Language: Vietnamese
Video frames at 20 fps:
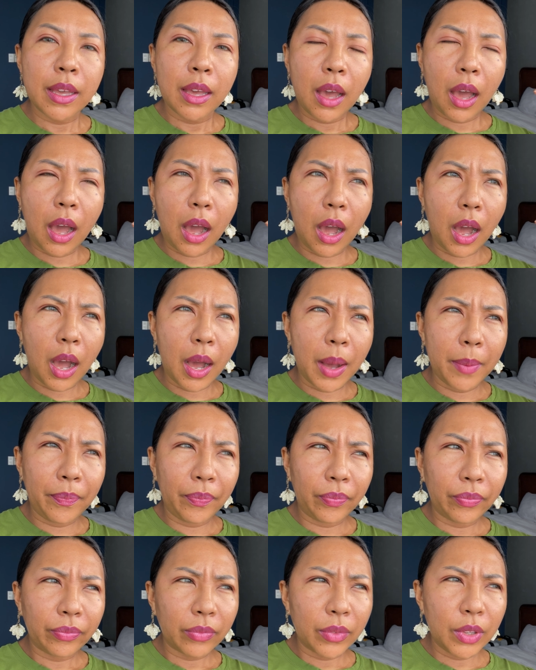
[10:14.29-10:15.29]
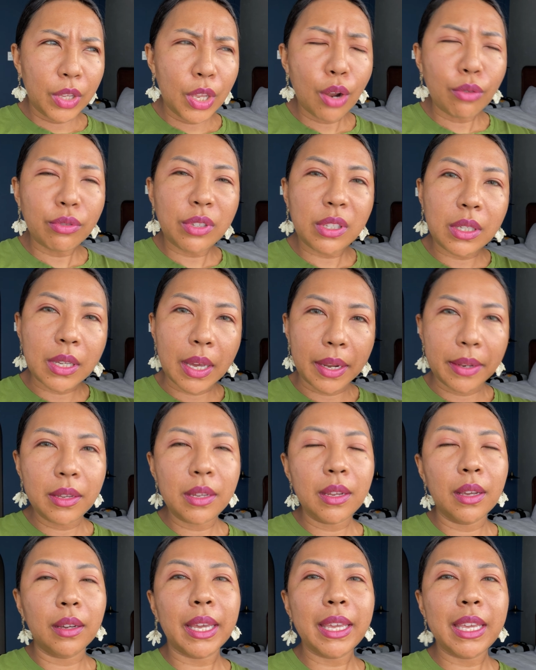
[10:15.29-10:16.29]
um, you know, chỉnh
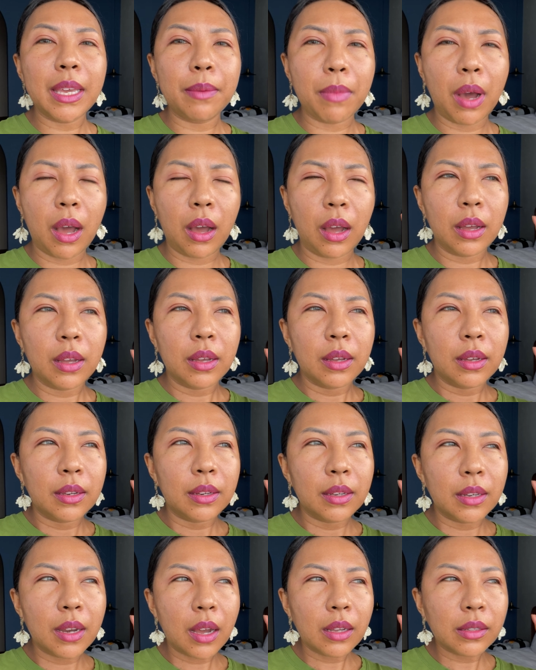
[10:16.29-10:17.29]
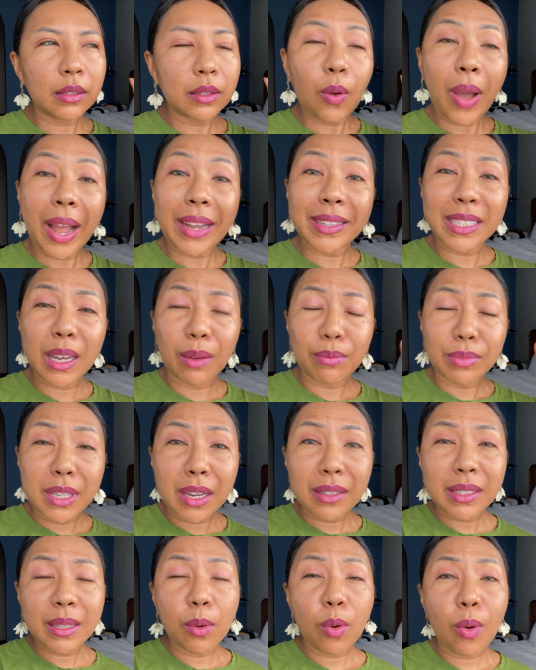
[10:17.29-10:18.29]
những cái gì mà nó quan trọng
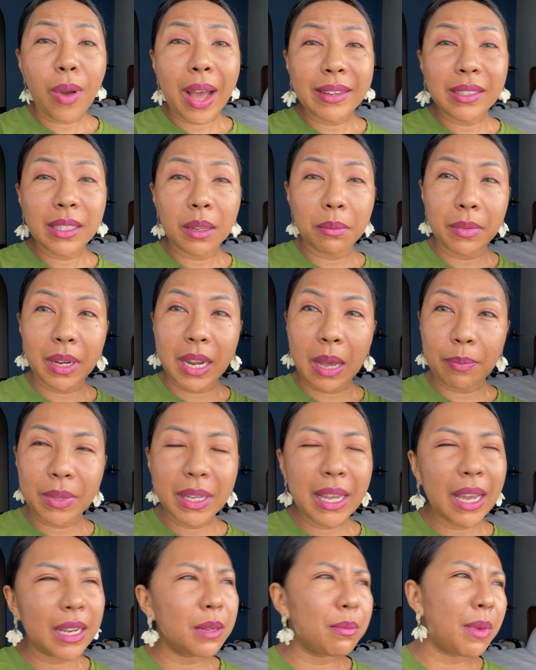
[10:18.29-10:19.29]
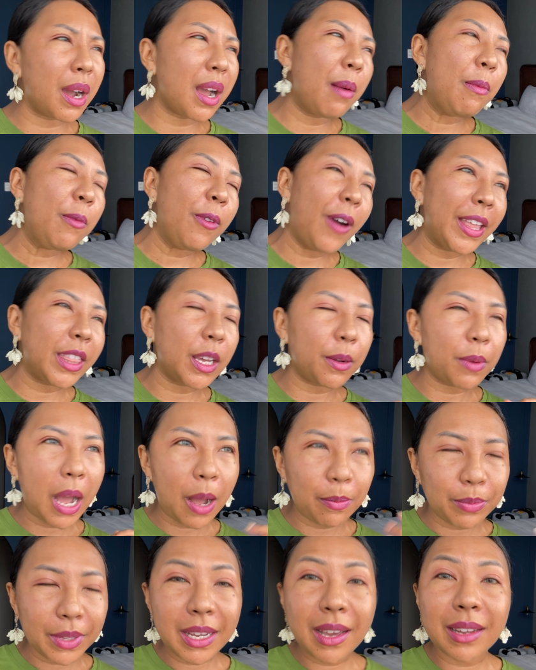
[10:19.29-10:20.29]
nhất trong cái quá trình học tiếng Anh nhưng mà không phải
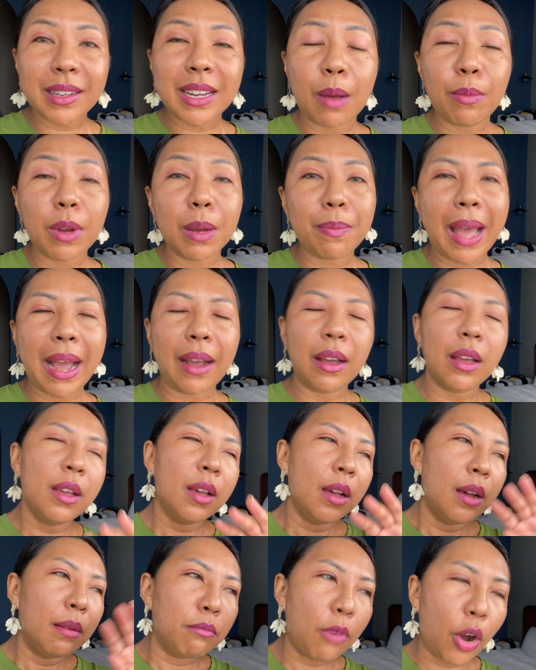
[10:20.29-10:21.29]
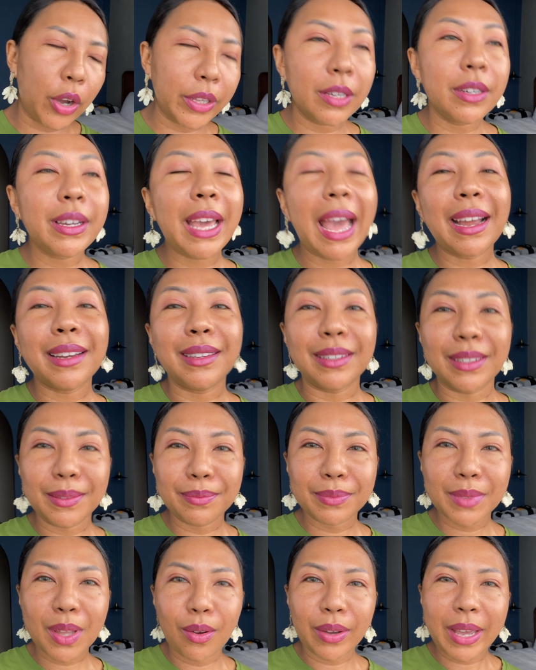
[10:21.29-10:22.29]
học tiếng Anh không các bạn mọi thứ khác nữa
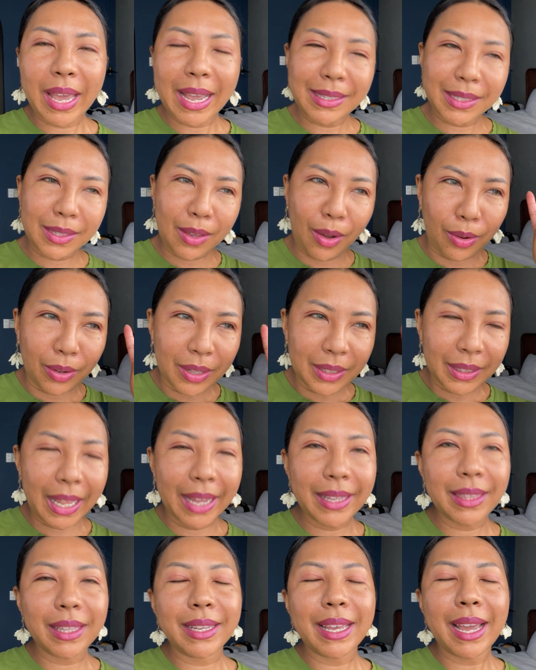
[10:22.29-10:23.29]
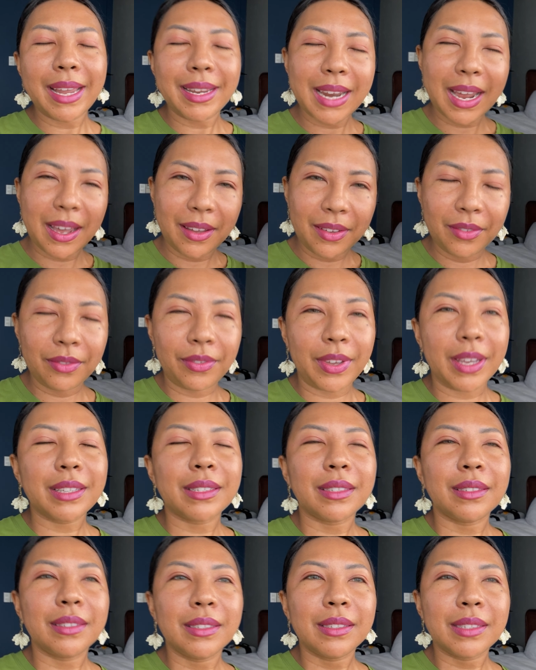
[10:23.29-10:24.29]
ok so lấy tờ giấy ra việc
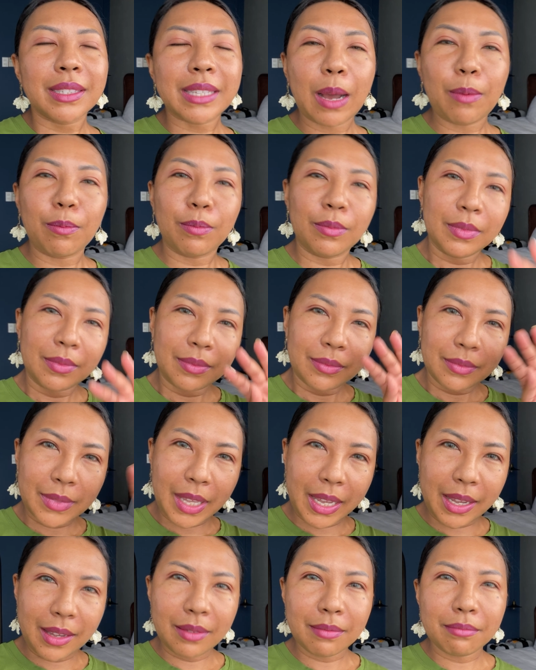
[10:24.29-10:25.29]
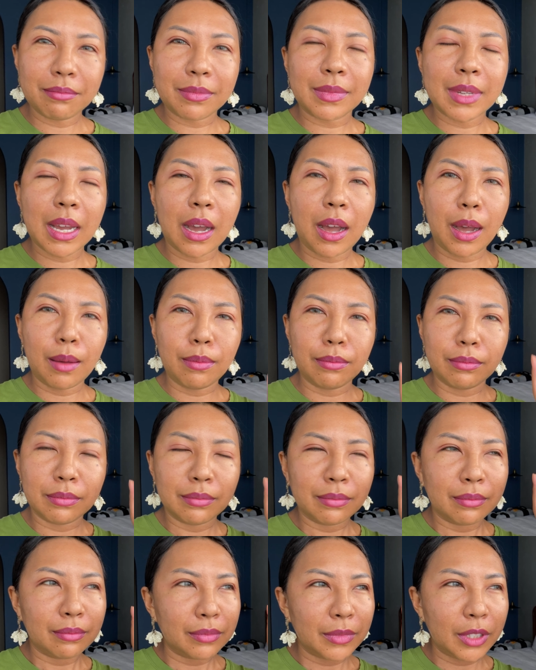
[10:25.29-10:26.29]
xong thì um,
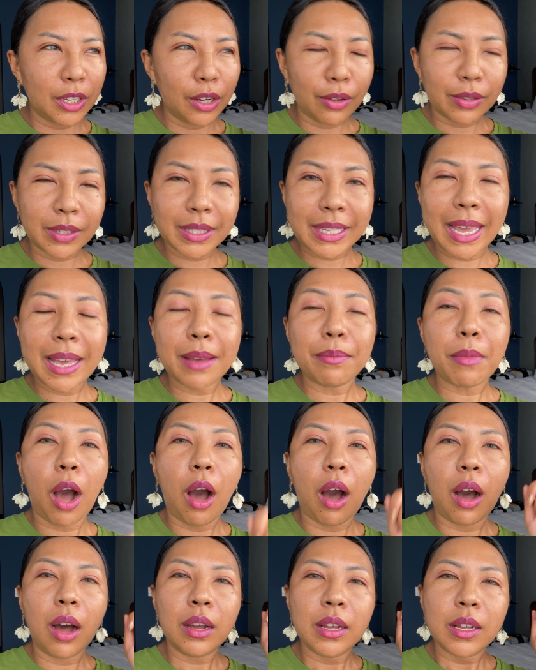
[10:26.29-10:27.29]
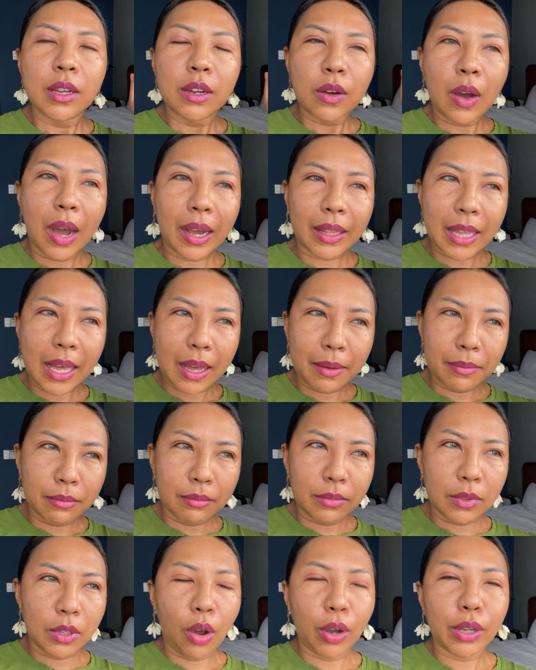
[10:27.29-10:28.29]
you know, xé bỏ hoặc là
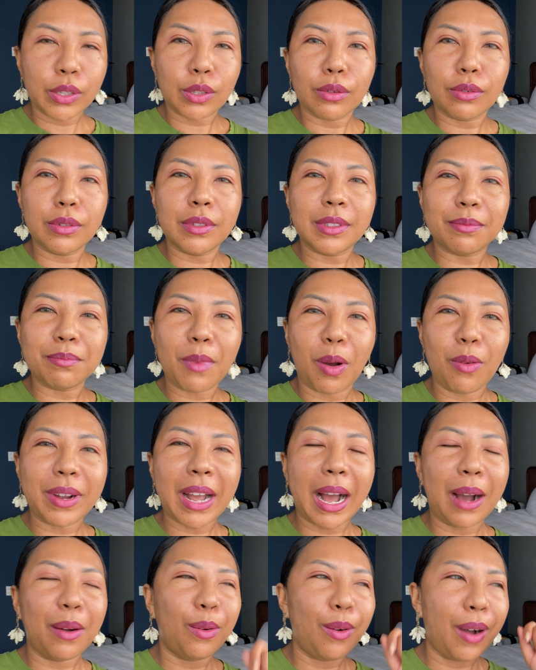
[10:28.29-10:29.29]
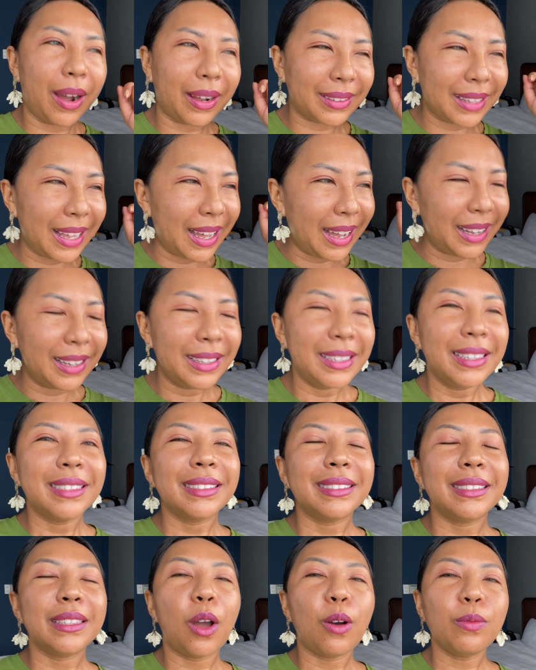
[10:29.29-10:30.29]
dội xuống bồn cầu hoặc là
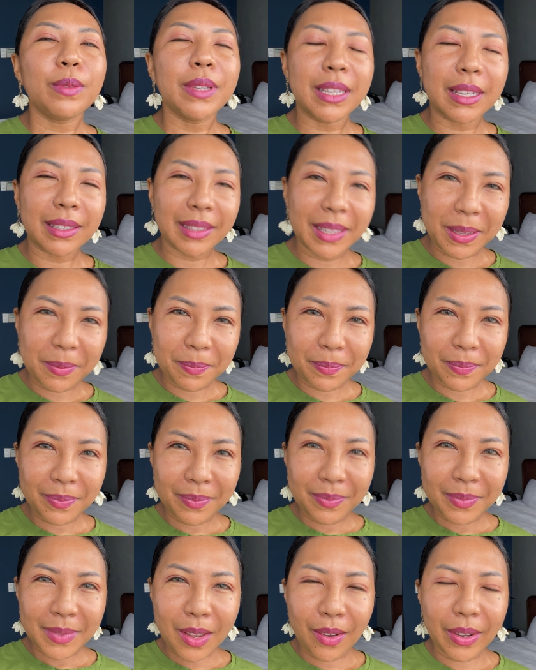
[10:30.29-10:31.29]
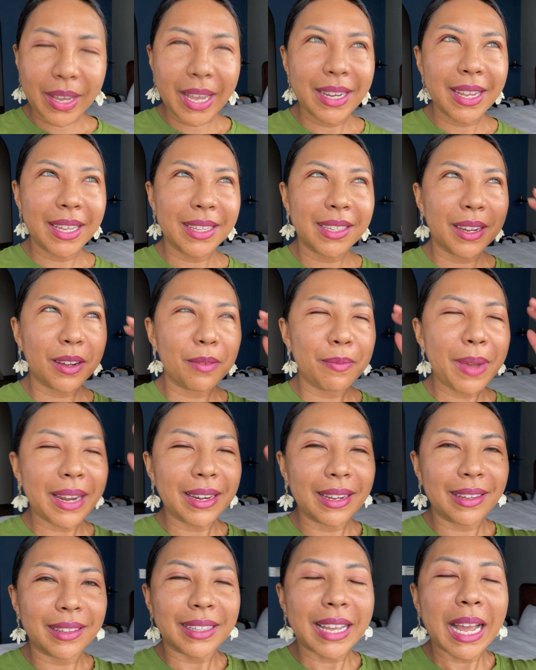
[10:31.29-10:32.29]
đốt cho nhật ly ok để cho các bác
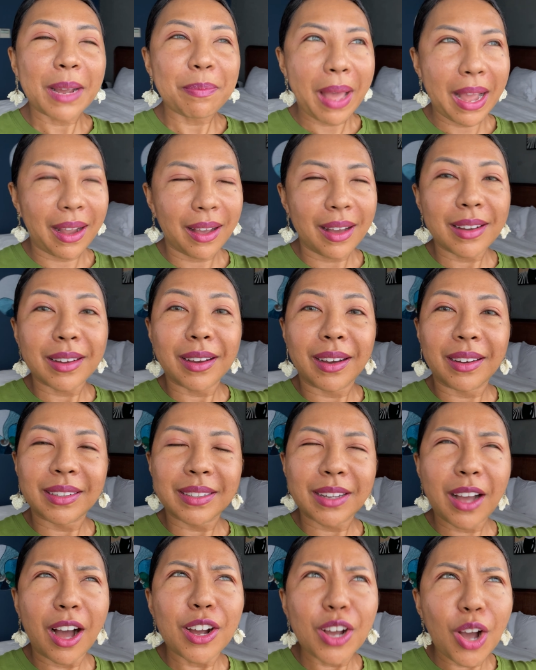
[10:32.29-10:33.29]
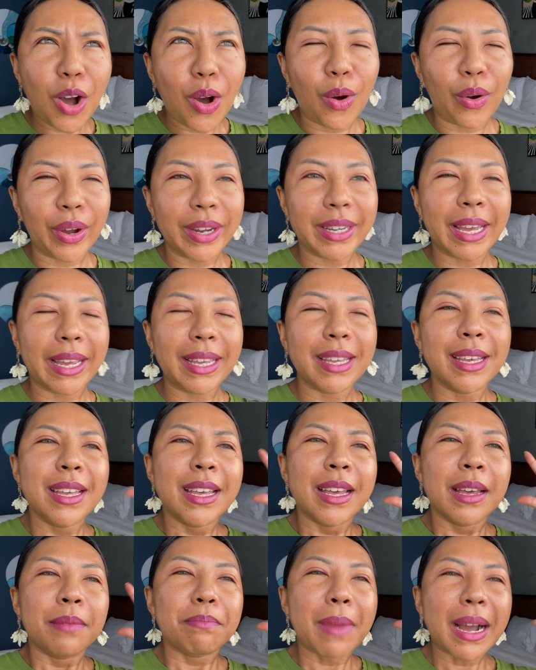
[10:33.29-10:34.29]
các bạn có có, có cơ hội để
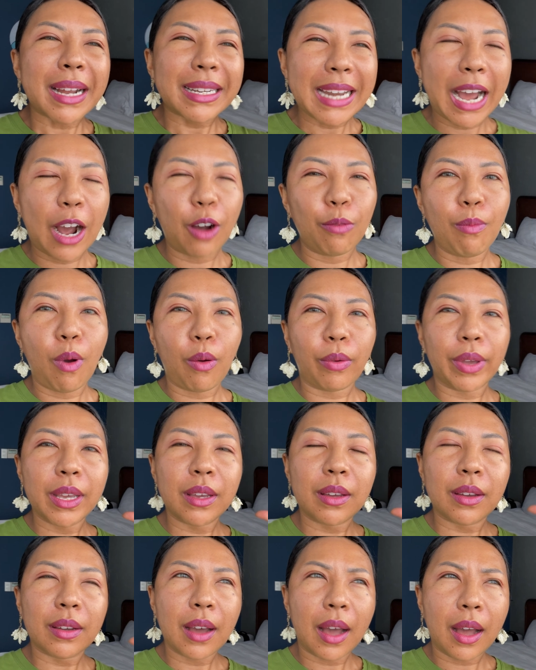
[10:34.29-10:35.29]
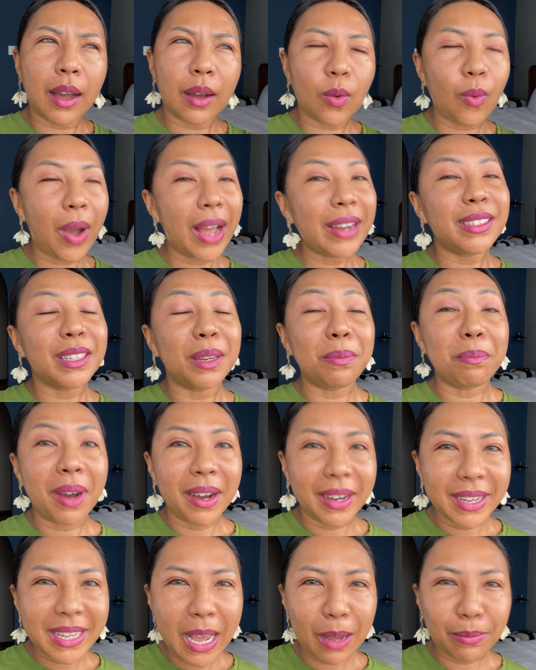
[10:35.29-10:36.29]
bắt đầu một cái uh, quá trình
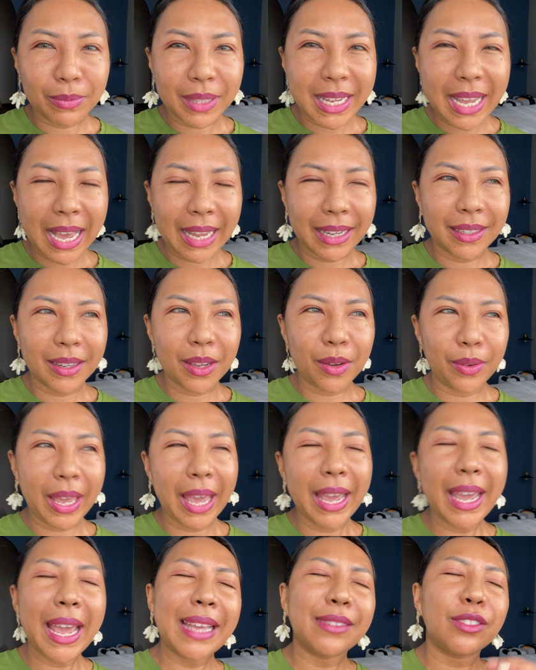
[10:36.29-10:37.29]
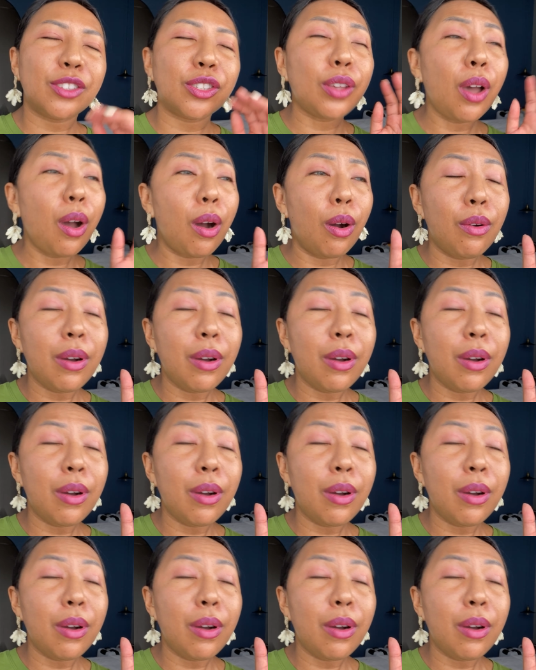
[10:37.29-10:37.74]
mới học tiếng Anh ok and so